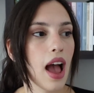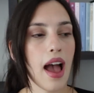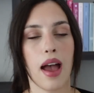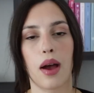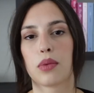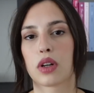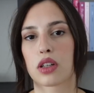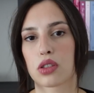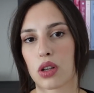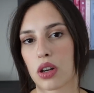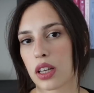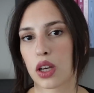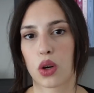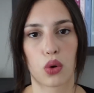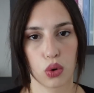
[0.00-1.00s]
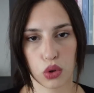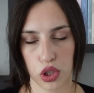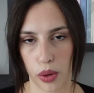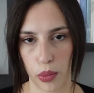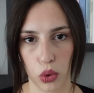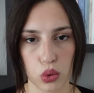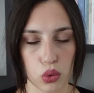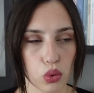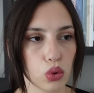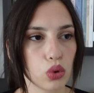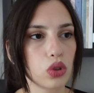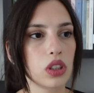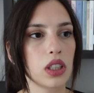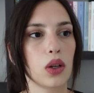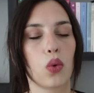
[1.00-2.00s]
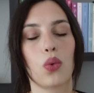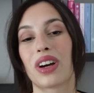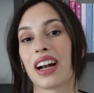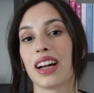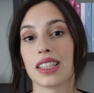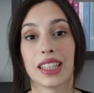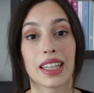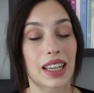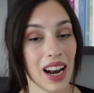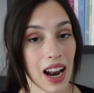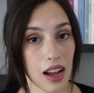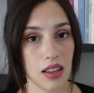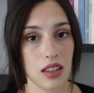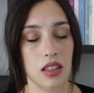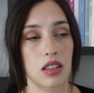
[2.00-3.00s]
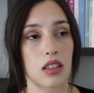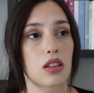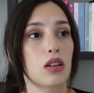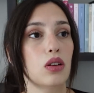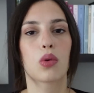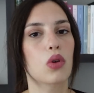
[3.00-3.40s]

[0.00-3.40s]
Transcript: È una storia che conosciamo tutti, un grande classico.